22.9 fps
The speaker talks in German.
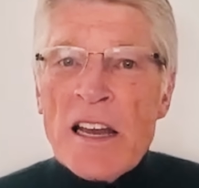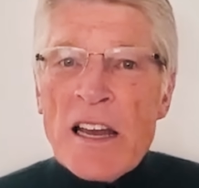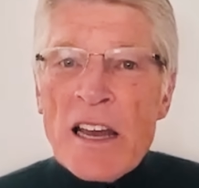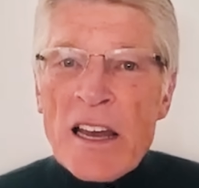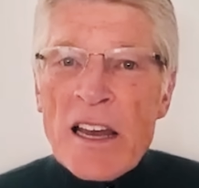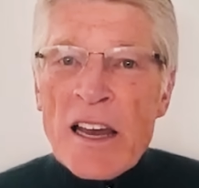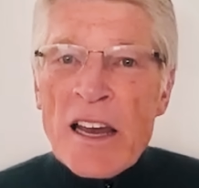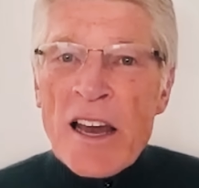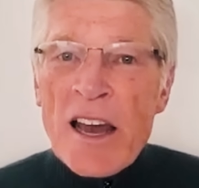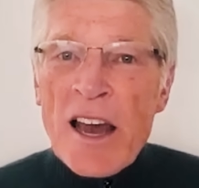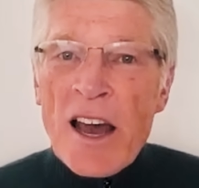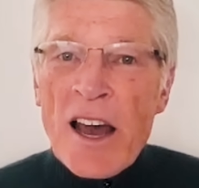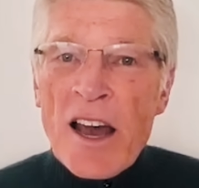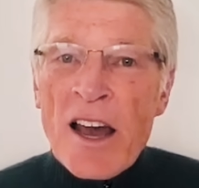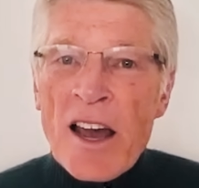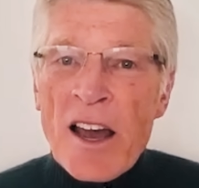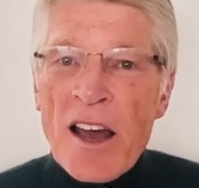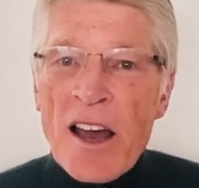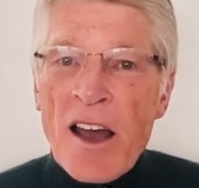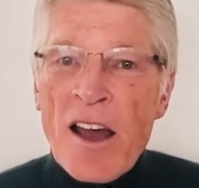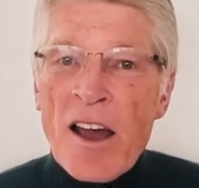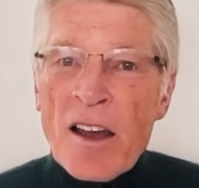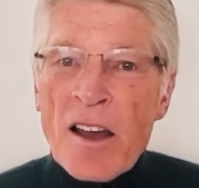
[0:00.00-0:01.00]
äh,
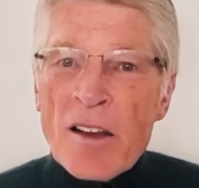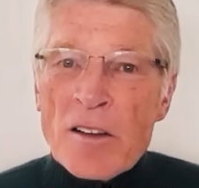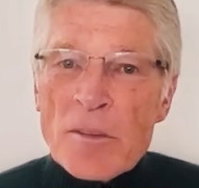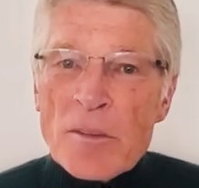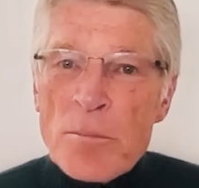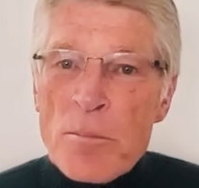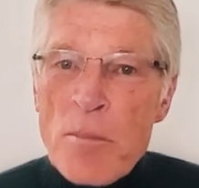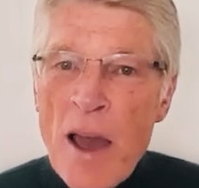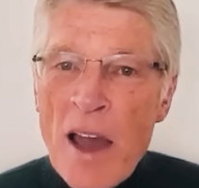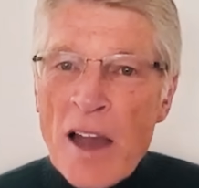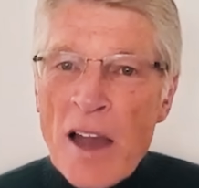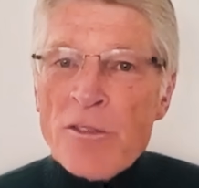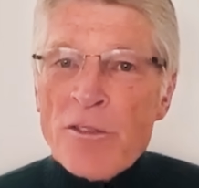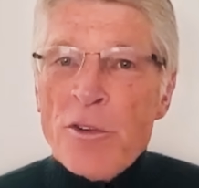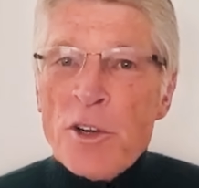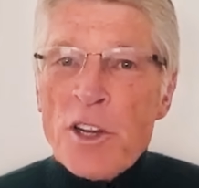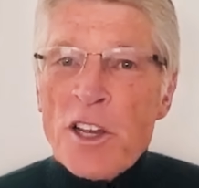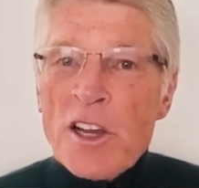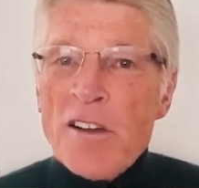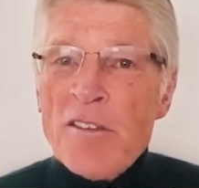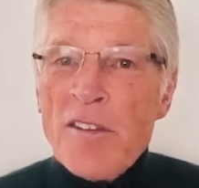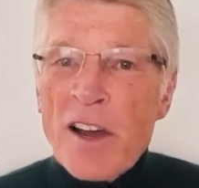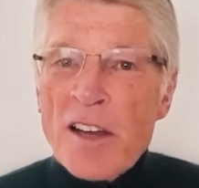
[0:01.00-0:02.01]
äh, äh
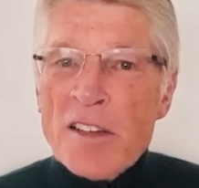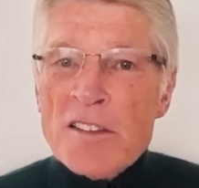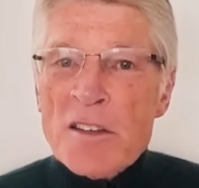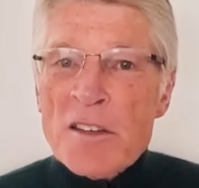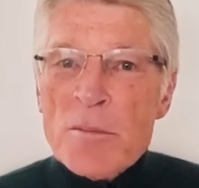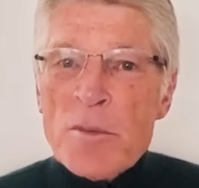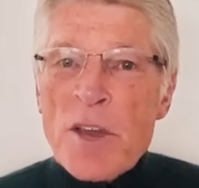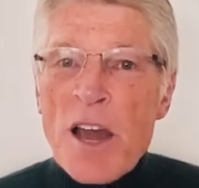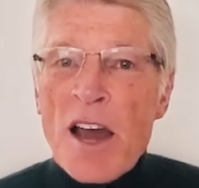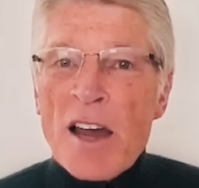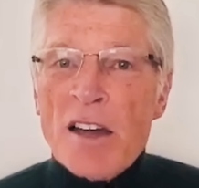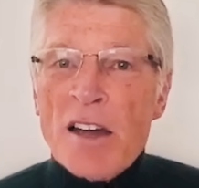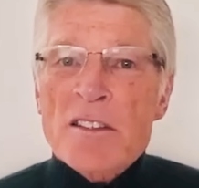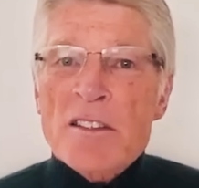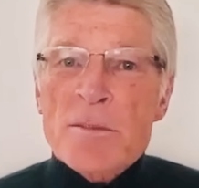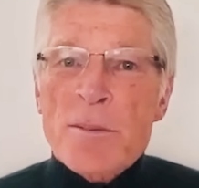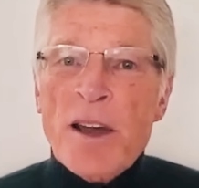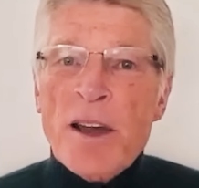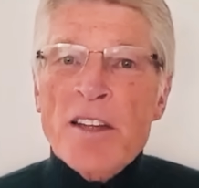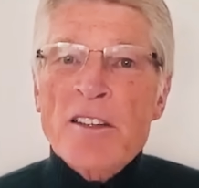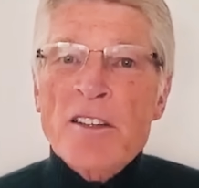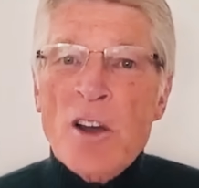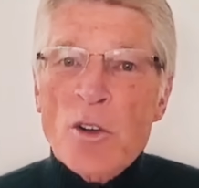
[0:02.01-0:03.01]
merkwürdigerweise im Jahre
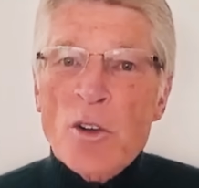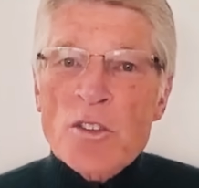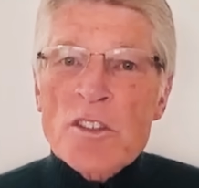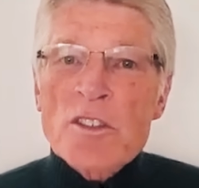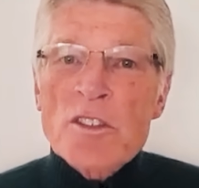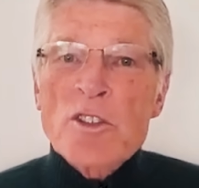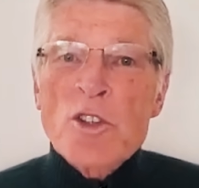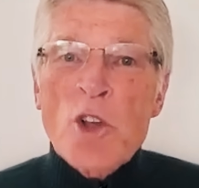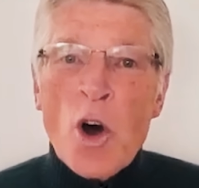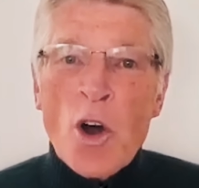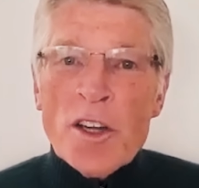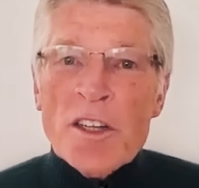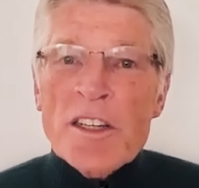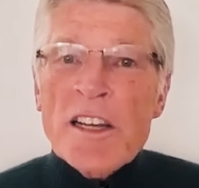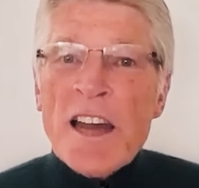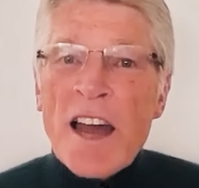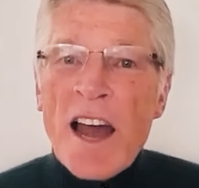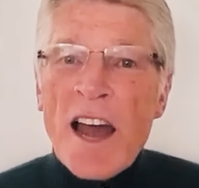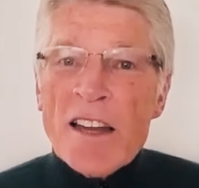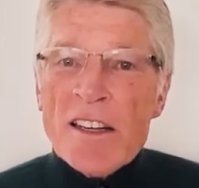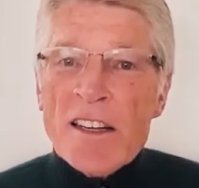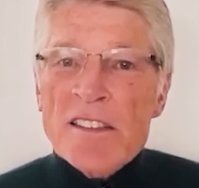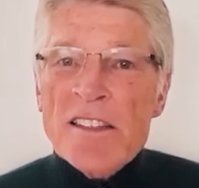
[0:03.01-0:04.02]
2009
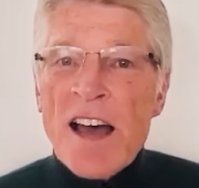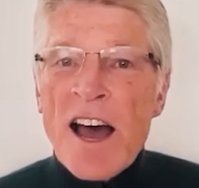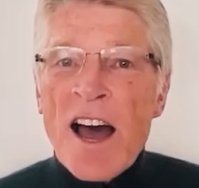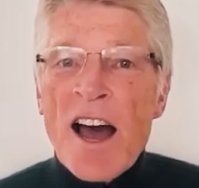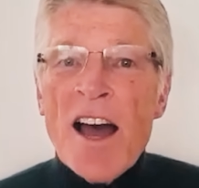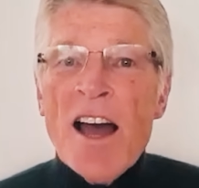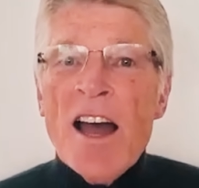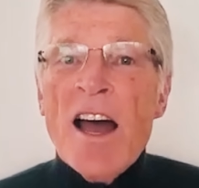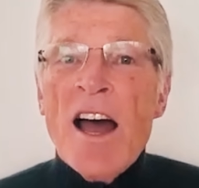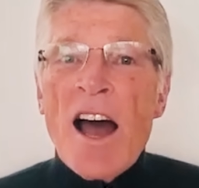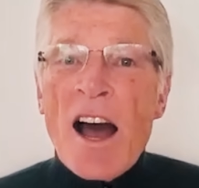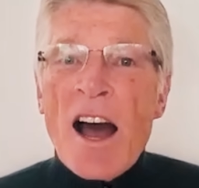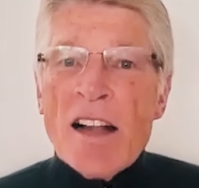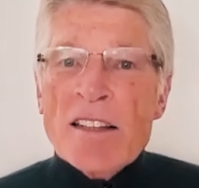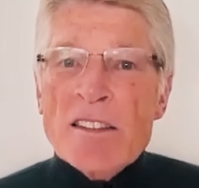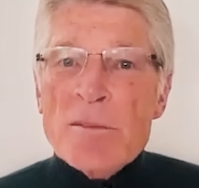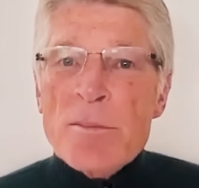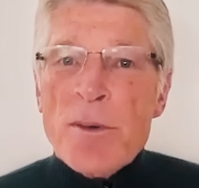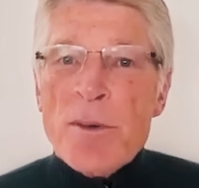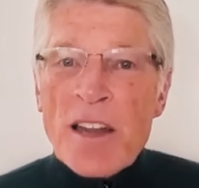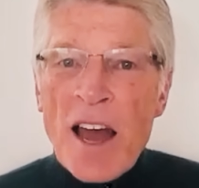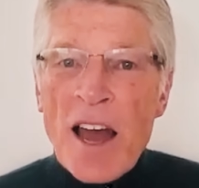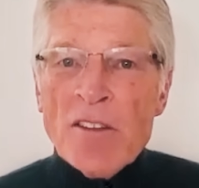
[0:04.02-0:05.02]
gerade da,
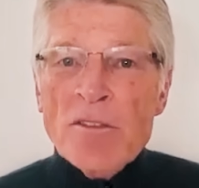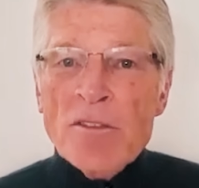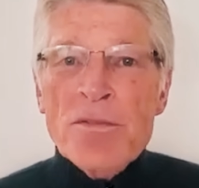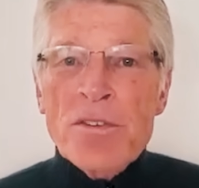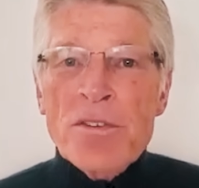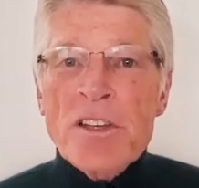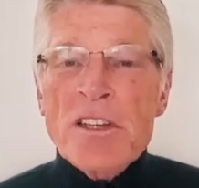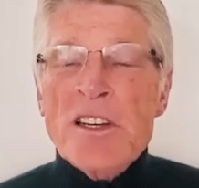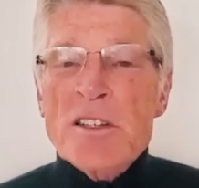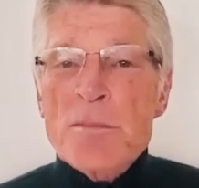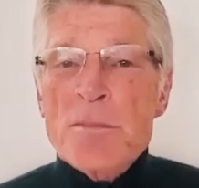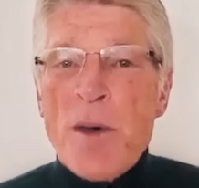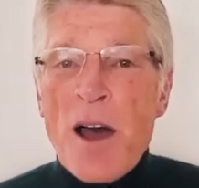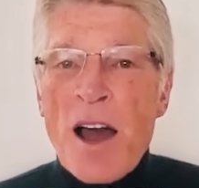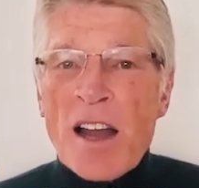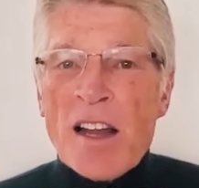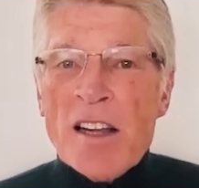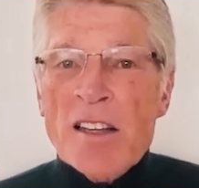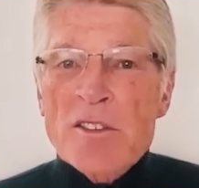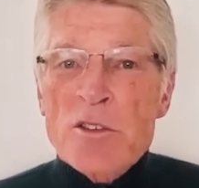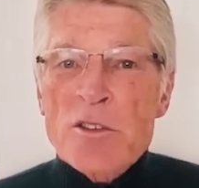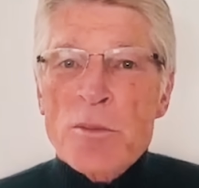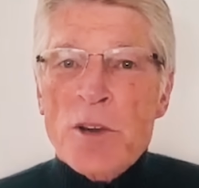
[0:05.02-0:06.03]
als man anfing, das
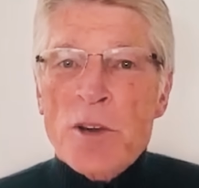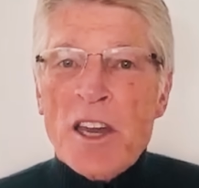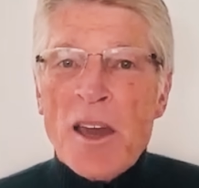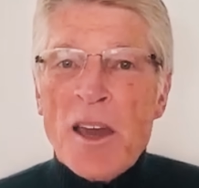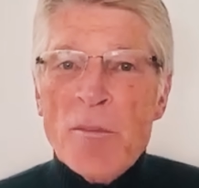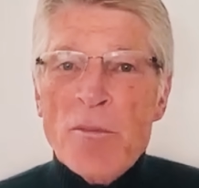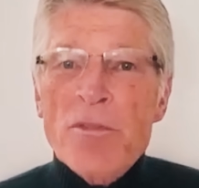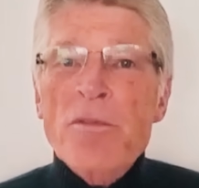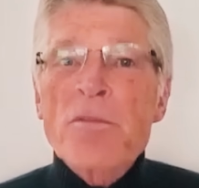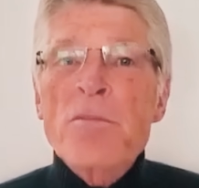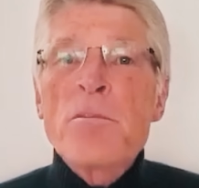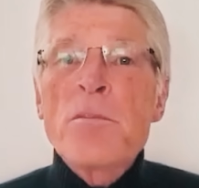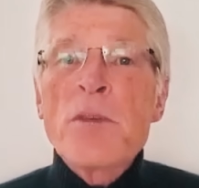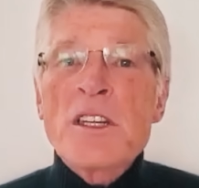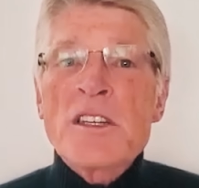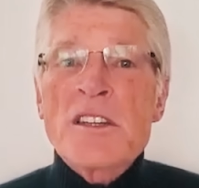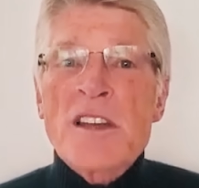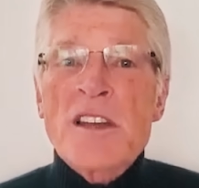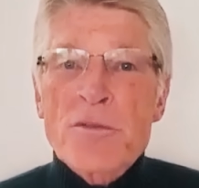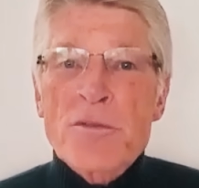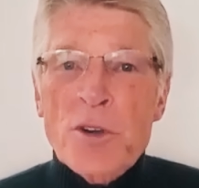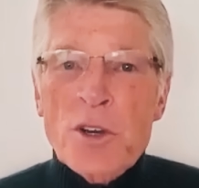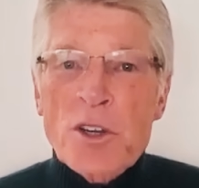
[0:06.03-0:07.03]
Bargeld zu bekämpfen,
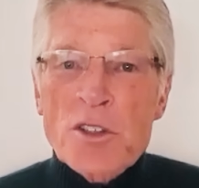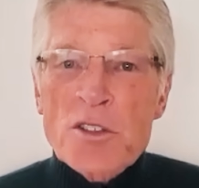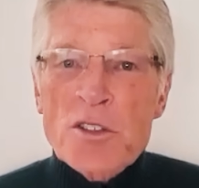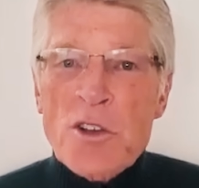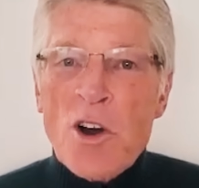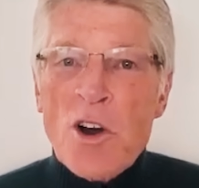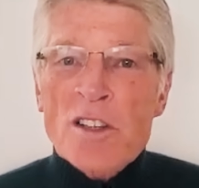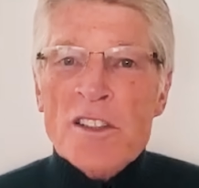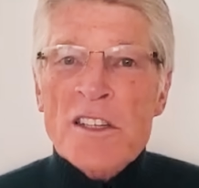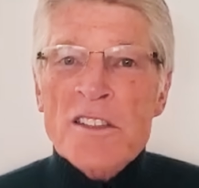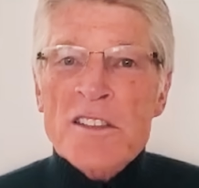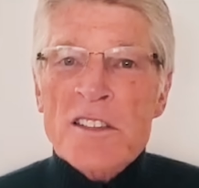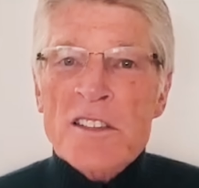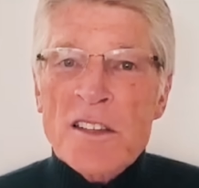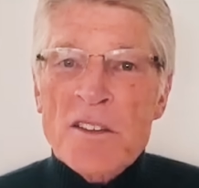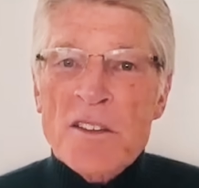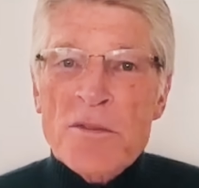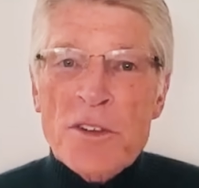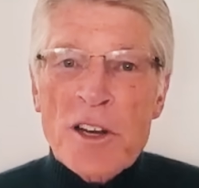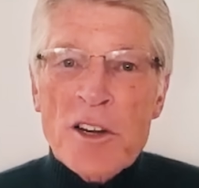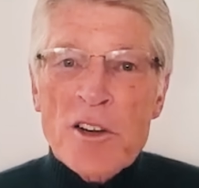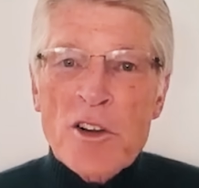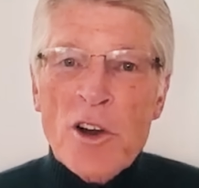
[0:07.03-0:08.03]
mit dafür gesorgt, dass
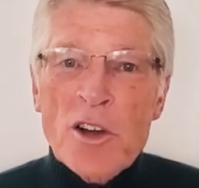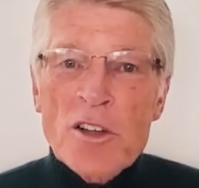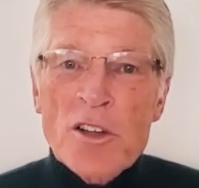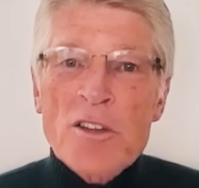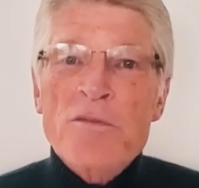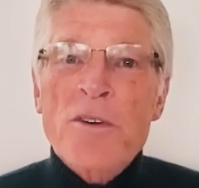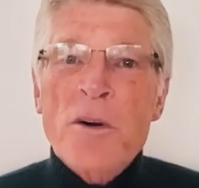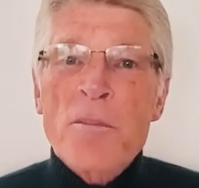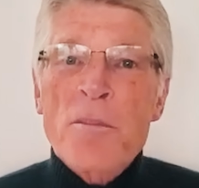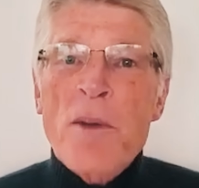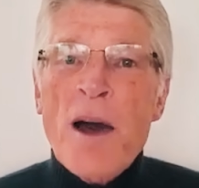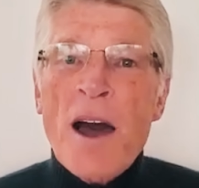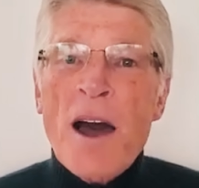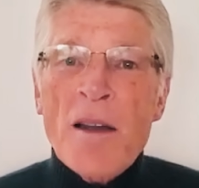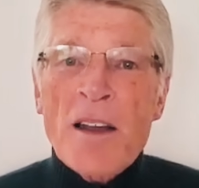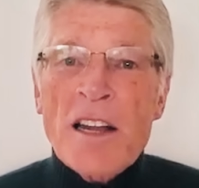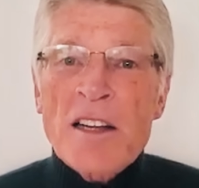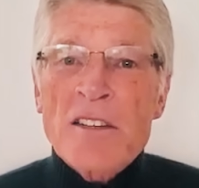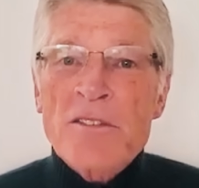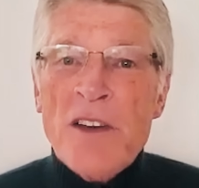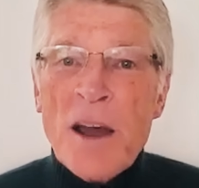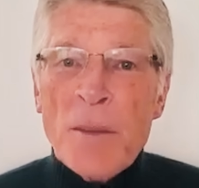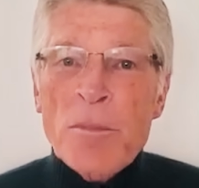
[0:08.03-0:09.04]
ganz viele Leute vom
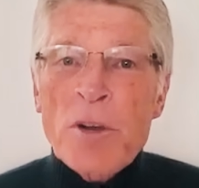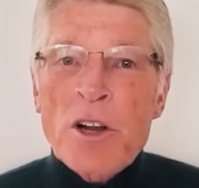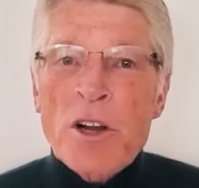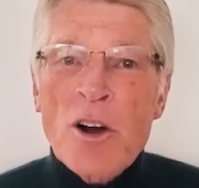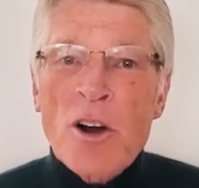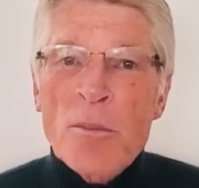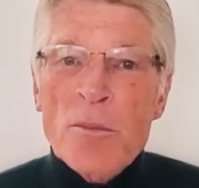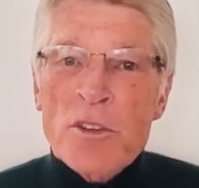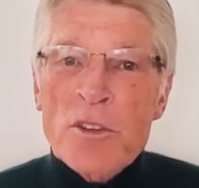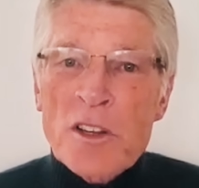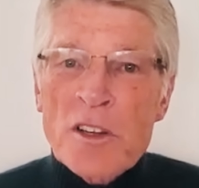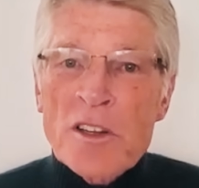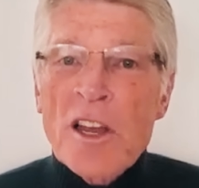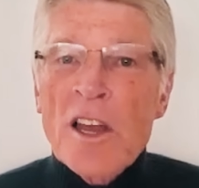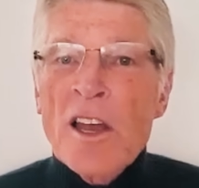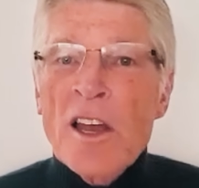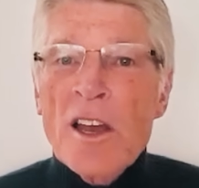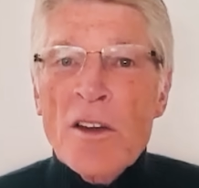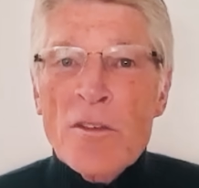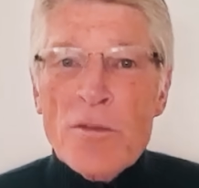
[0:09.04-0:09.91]
Bargeld abgekommen sind.